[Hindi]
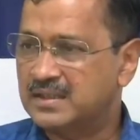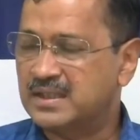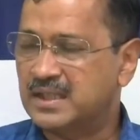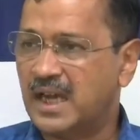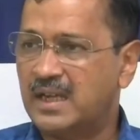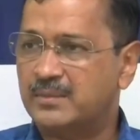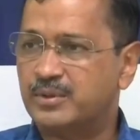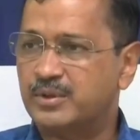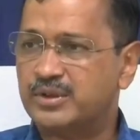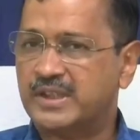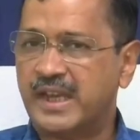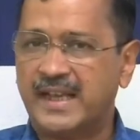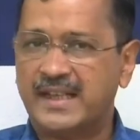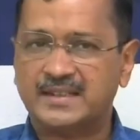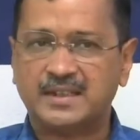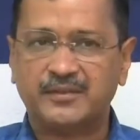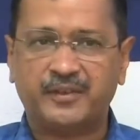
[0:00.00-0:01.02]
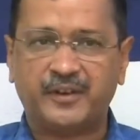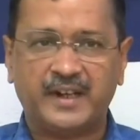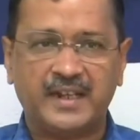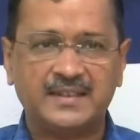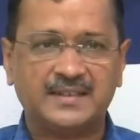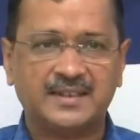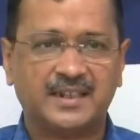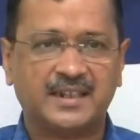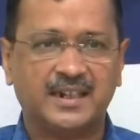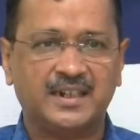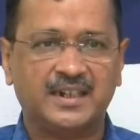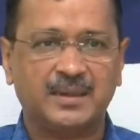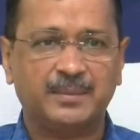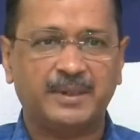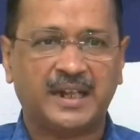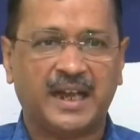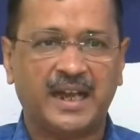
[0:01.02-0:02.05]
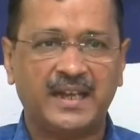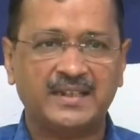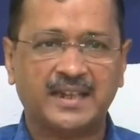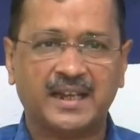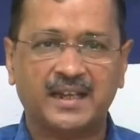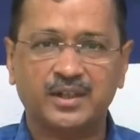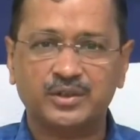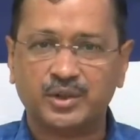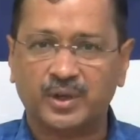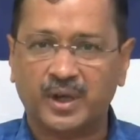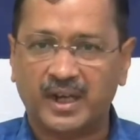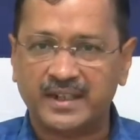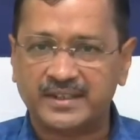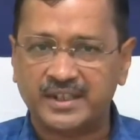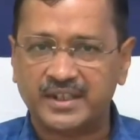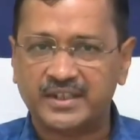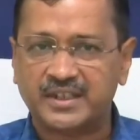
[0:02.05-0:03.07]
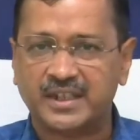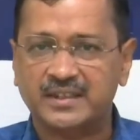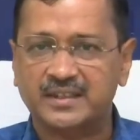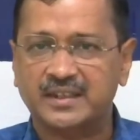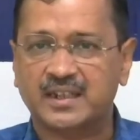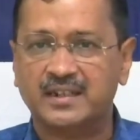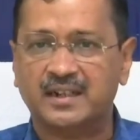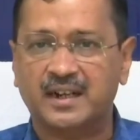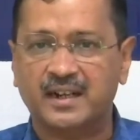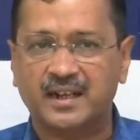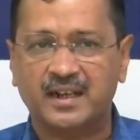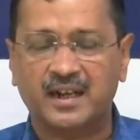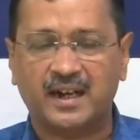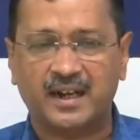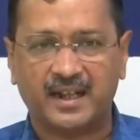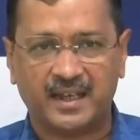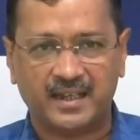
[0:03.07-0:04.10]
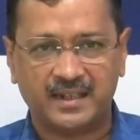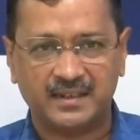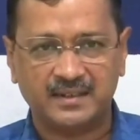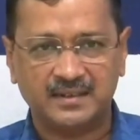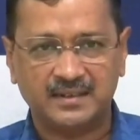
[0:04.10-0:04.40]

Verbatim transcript: जानबूझ के ऐसा फाइनेंस सेक्रेटरी बिठाया जाएगा जो हर चीज़ के अंदर अड़ंगाड़ आए